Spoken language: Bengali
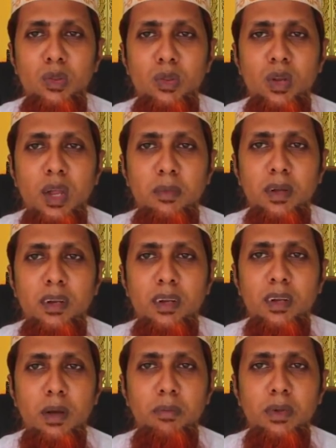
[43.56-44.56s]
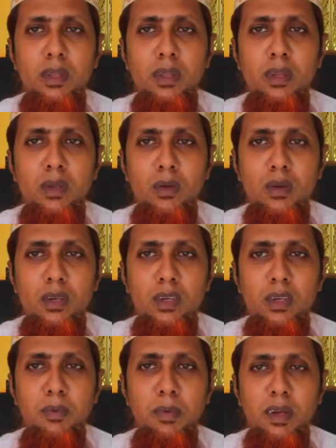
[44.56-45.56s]
তো বন্ধুরা আমার আপনাদের
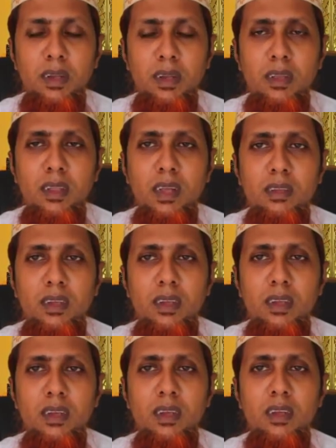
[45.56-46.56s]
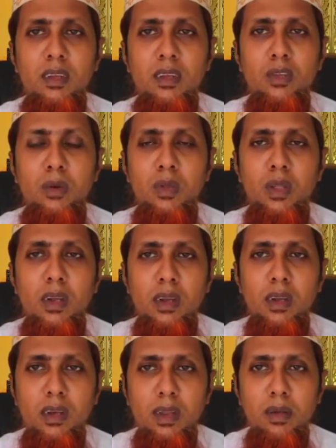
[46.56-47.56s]
রিকোয়েস্টের প্রেক্ষিতে আজকে
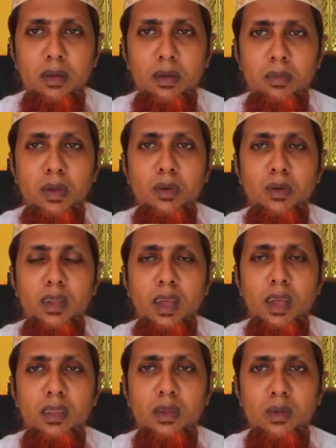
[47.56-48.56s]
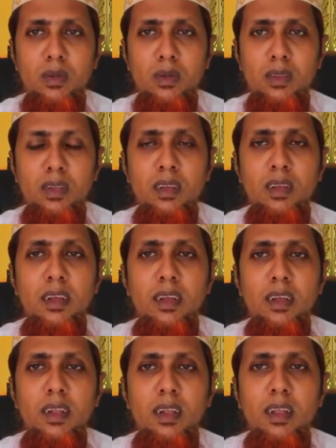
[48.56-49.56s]
চমৎকার একটা ভিডিও নিয়ে হাজির হয়েছি
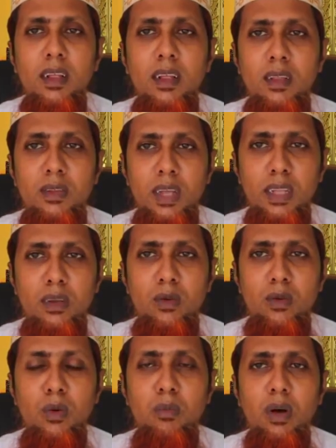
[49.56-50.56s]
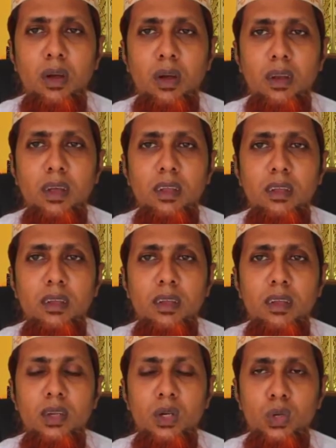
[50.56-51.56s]
যাদের ঘুম হয় না
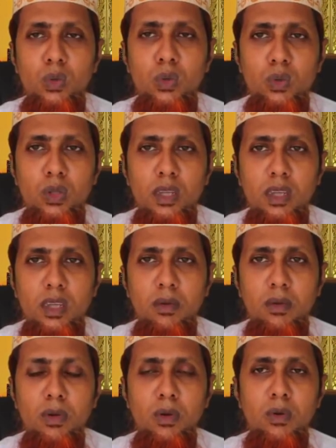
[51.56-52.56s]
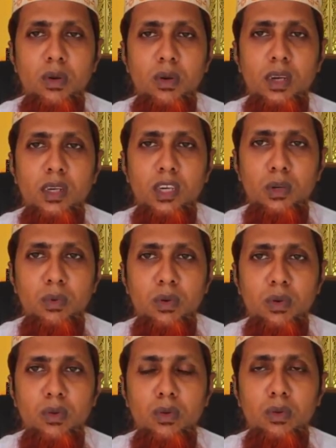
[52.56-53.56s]
শুরু থেকে ভিডিওটা শেষ
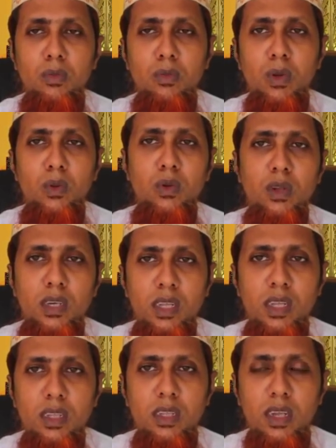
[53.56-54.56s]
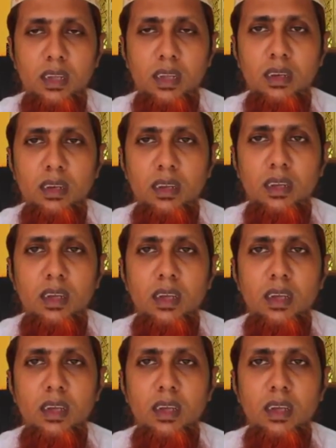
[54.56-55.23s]
পর্যন্ত মনোযোগের সাথে দেখেন